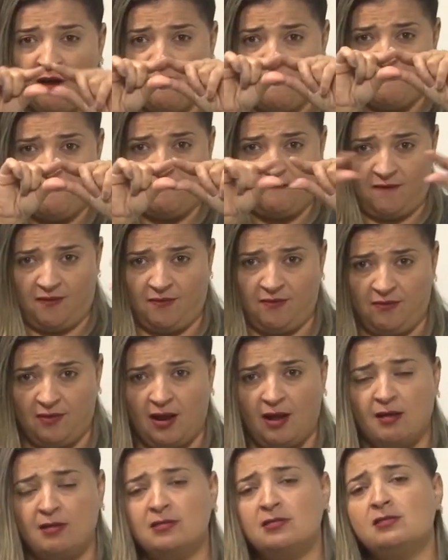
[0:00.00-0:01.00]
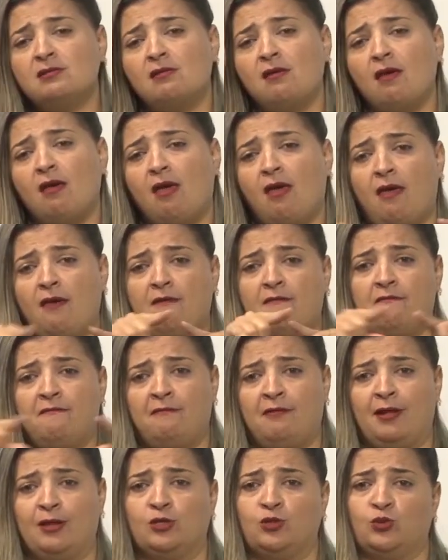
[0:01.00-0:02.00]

por exemplo, tem uma frase: